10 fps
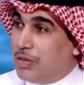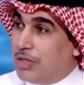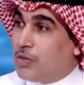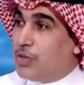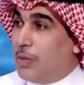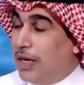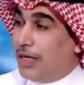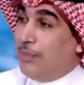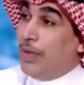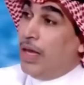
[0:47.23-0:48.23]
خصوص
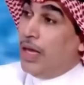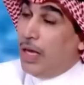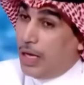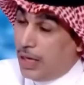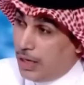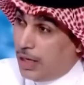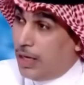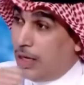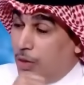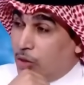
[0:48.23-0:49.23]
باقي.
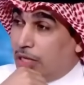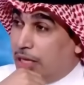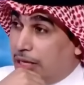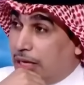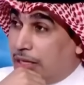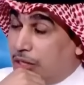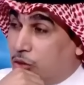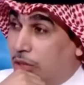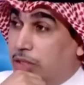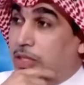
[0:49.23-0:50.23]
النقطه اللي ذكرتها
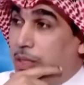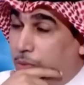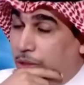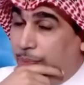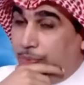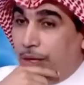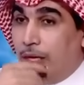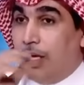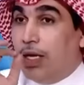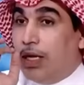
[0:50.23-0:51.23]
السؤال جدا مهم.
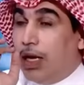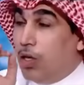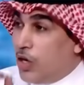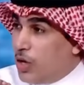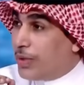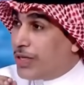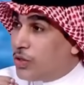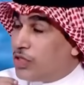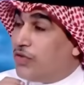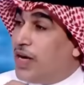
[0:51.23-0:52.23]
اليوم
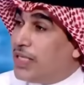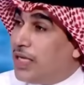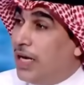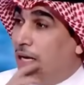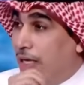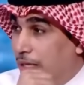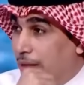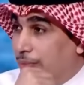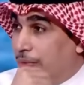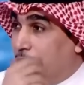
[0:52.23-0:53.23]
خصوص فاجأ الاهلي،
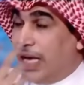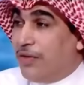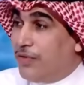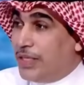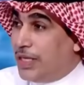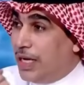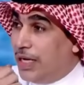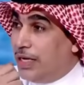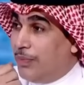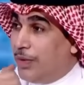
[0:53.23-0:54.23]
كيف فاجأ
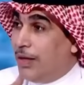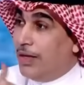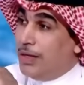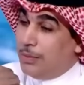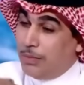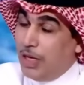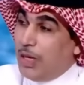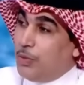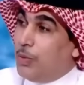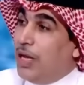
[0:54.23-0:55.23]
الاهلي؟
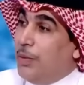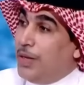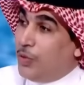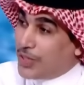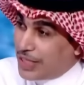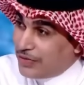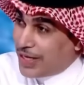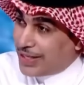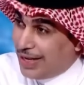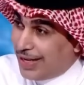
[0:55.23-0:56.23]
بلعبوا بلاعبين وسط
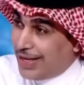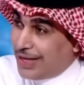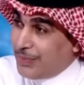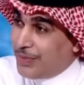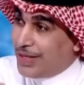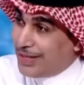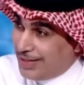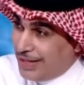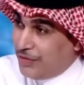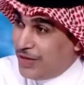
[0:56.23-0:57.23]
فقط لا غير
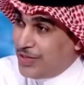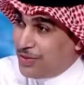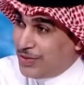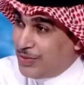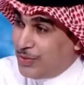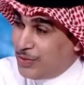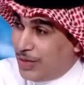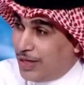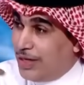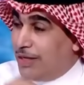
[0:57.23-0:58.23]
نيفيز
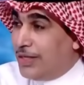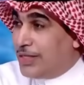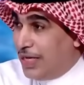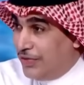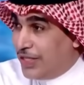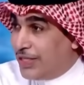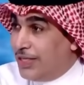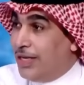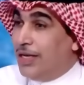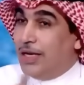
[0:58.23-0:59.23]

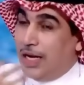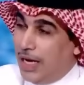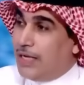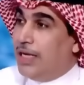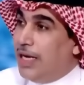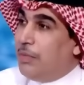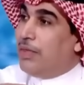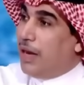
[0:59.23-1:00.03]
وسافيتش العادي يلعب